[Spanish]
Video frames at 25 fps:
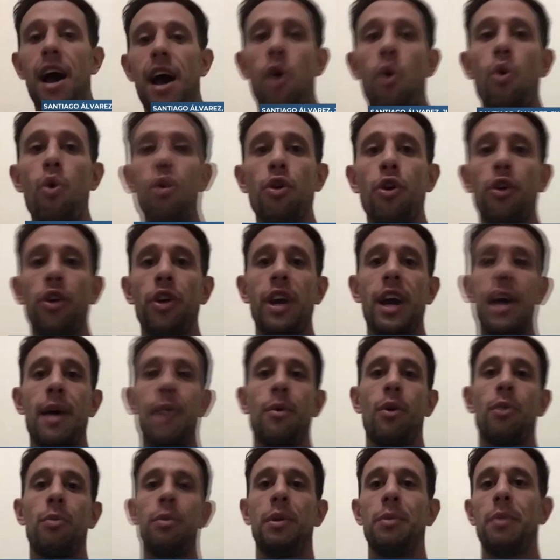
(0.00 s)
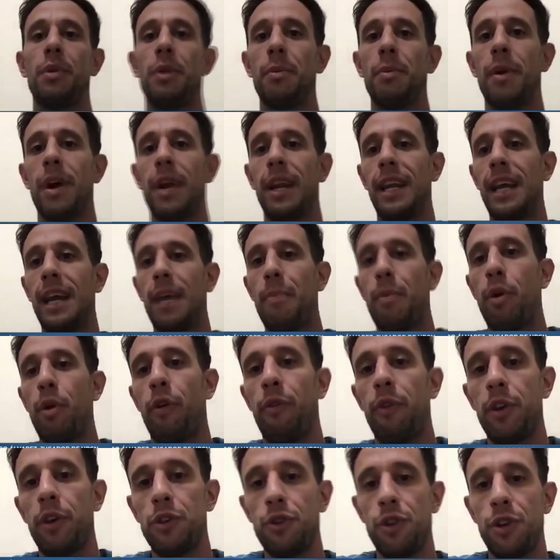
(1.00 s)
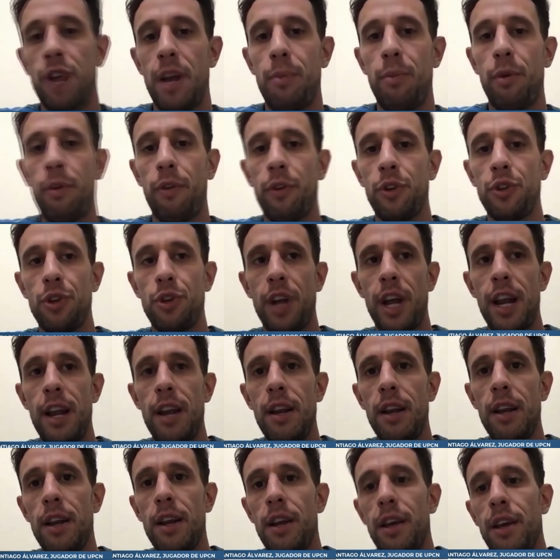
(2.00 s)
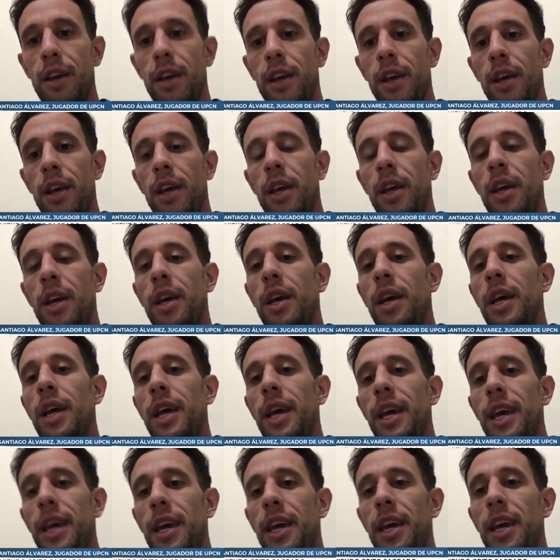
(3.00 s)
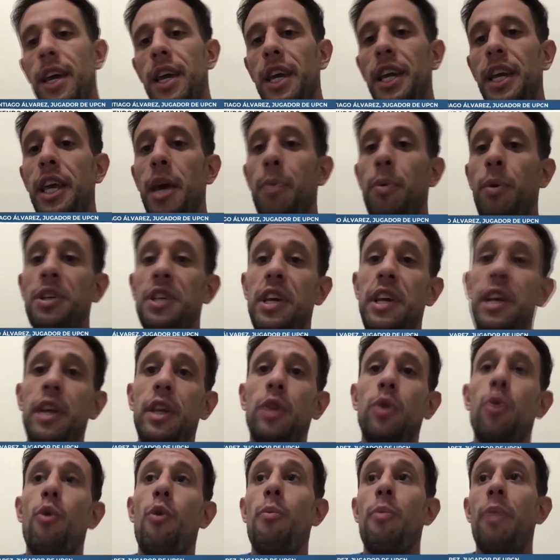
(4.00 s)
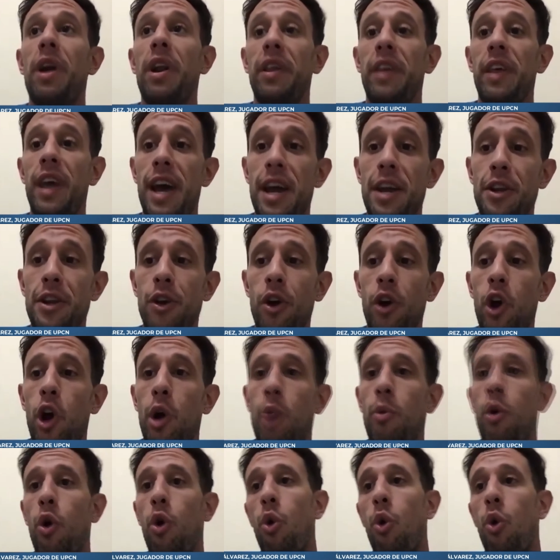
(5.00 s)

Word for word: A1, digamos, mi primer liga profesional, profesional. Eh, y después ahí estuve un par de años como